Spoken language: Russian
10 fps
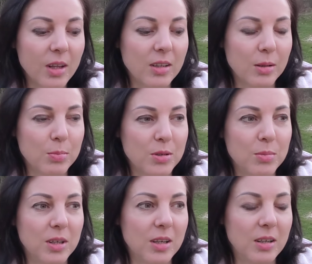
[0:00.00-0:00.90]

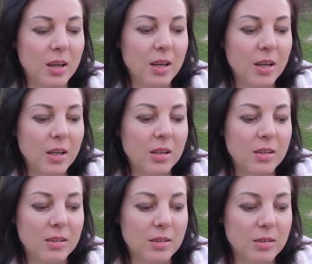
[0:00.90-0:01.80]
например,
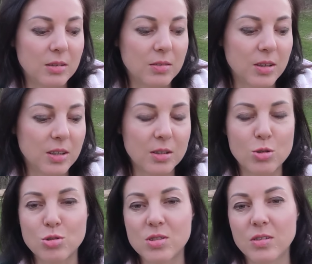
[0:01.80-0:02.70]
Э, в каких
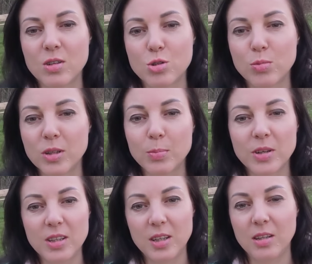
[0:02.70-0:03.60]
еще сферах, особенно
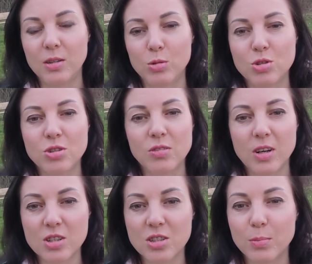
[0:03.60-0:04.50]
про деньги. Очень
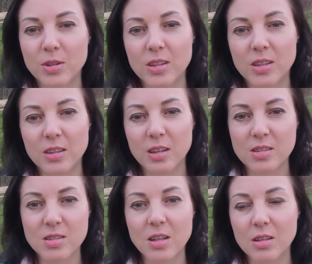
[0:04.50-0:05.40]
важно про деньги
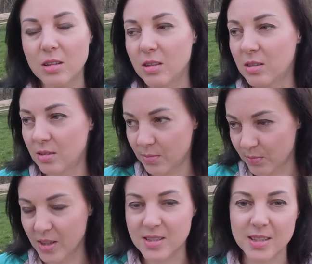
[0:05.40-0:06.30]
отсла,
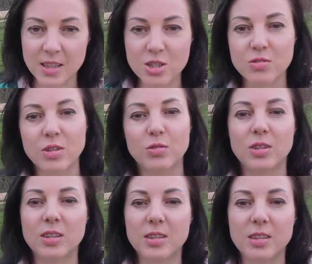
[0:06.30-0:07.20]
от, отслеживать
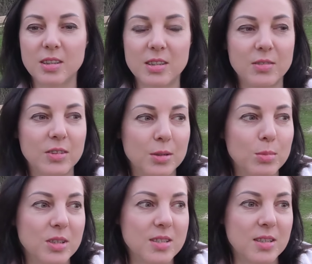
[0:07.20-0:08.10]
вот эти негативные
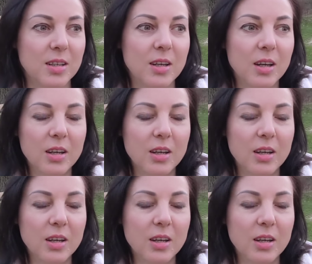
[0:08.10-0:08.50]
мысли,